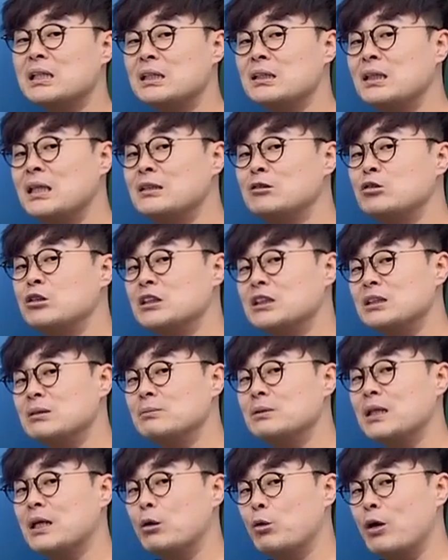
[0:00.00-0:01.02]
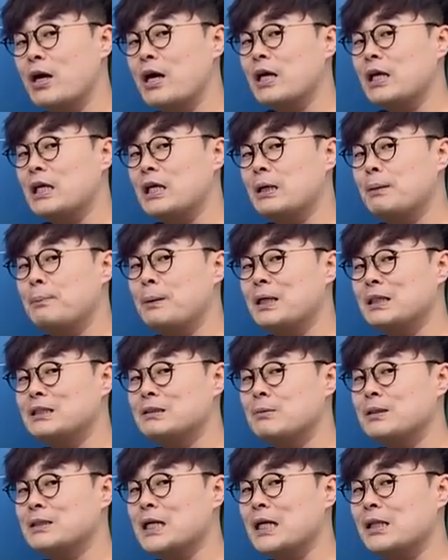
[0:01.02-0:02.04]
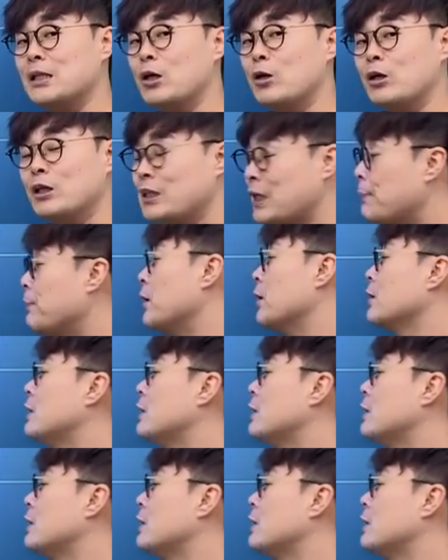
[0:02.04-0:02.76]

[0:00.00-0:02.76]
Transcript: 끝낼 수 있습니다. 왜? EBS만 잘 되어 있다면.